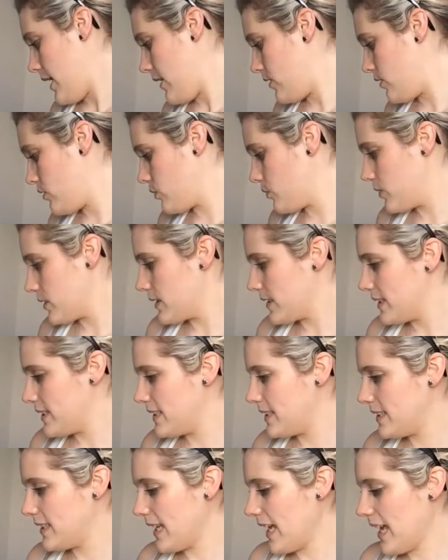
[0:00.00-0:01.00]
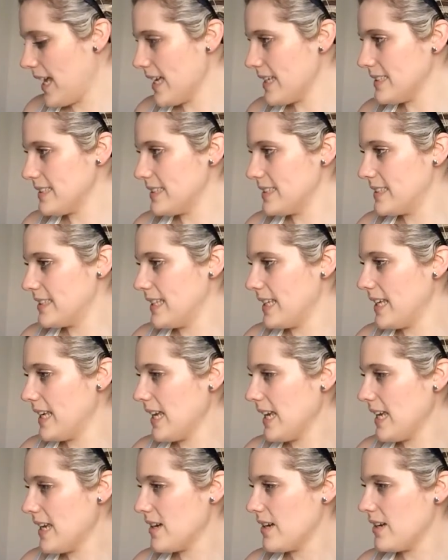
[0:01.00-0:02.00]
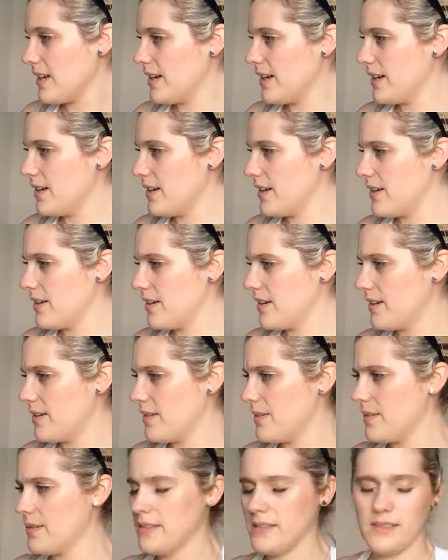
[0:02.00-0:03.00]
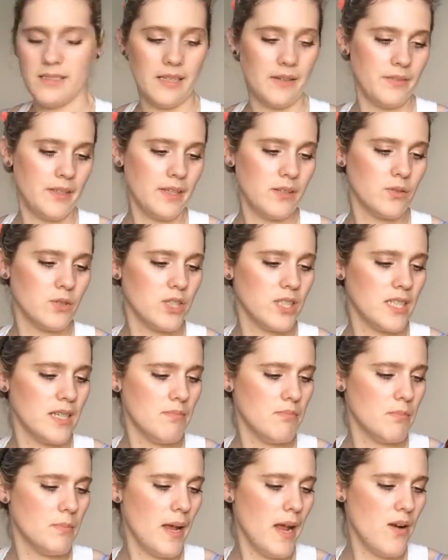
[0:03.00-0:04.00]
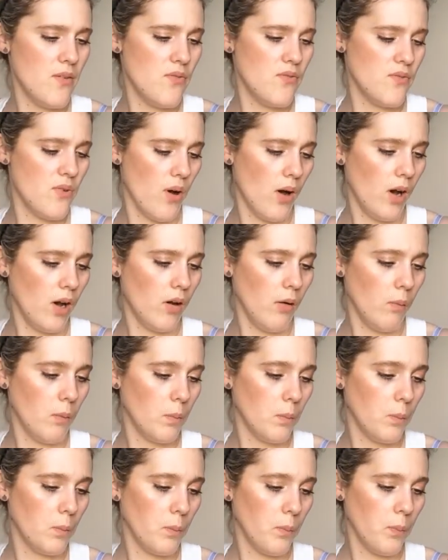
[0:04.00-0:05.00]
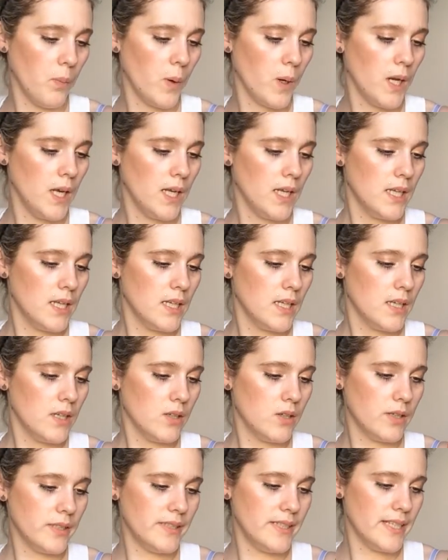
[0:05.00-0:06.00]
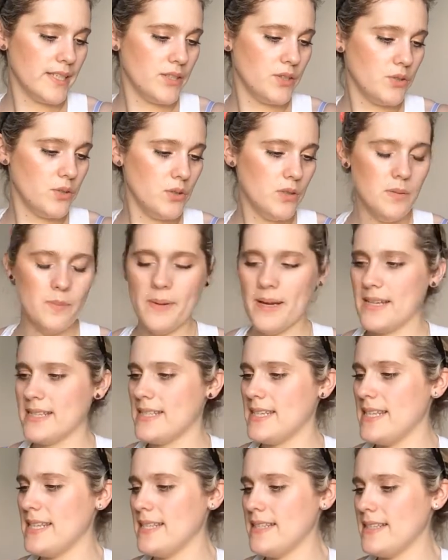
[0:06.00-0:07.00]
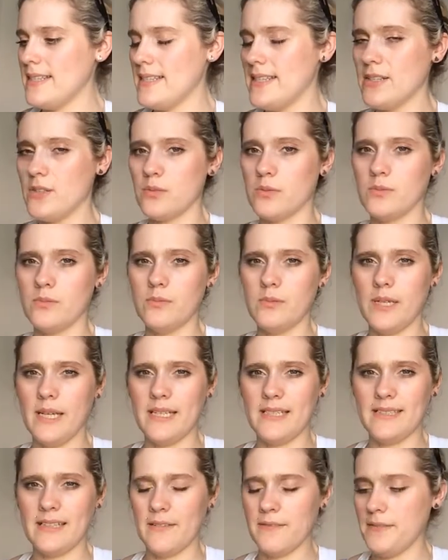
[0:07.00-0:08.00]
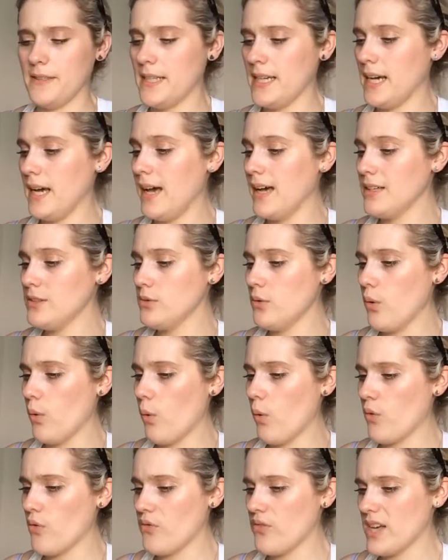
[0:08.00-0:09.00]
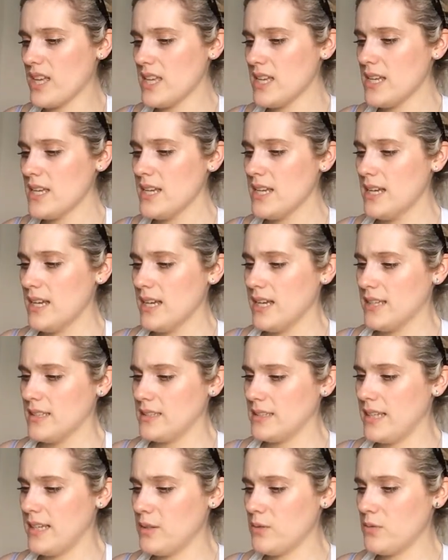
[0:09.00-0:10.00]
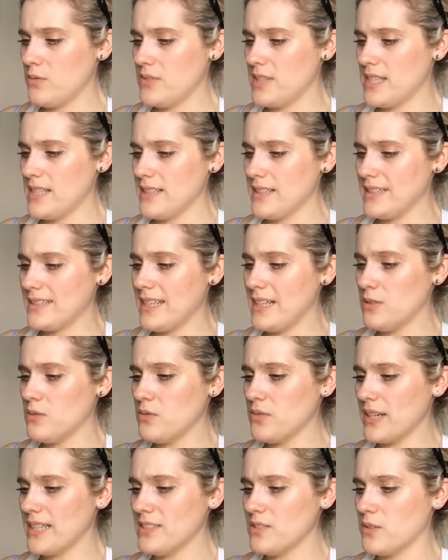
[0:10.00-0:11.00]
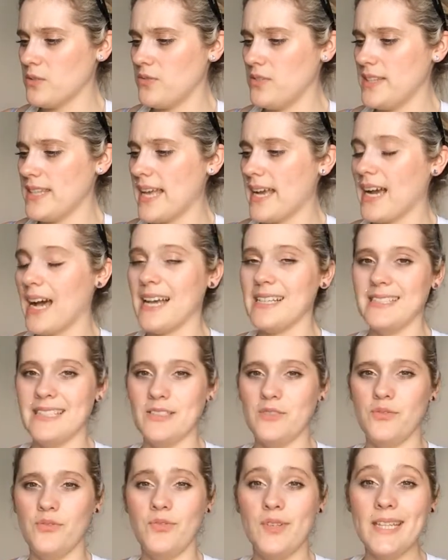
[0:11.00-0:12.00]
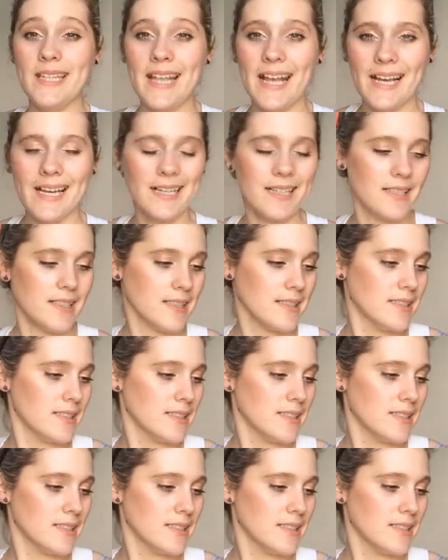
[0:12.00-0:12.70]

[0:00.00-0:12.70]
Et donc ça c'est euh, ça vient de chez Melfort. Côté sud, basilic, citron et ça fait 1,20€. Découvrez, découvrez ce vinaigre. Ah c'est du vinaigre.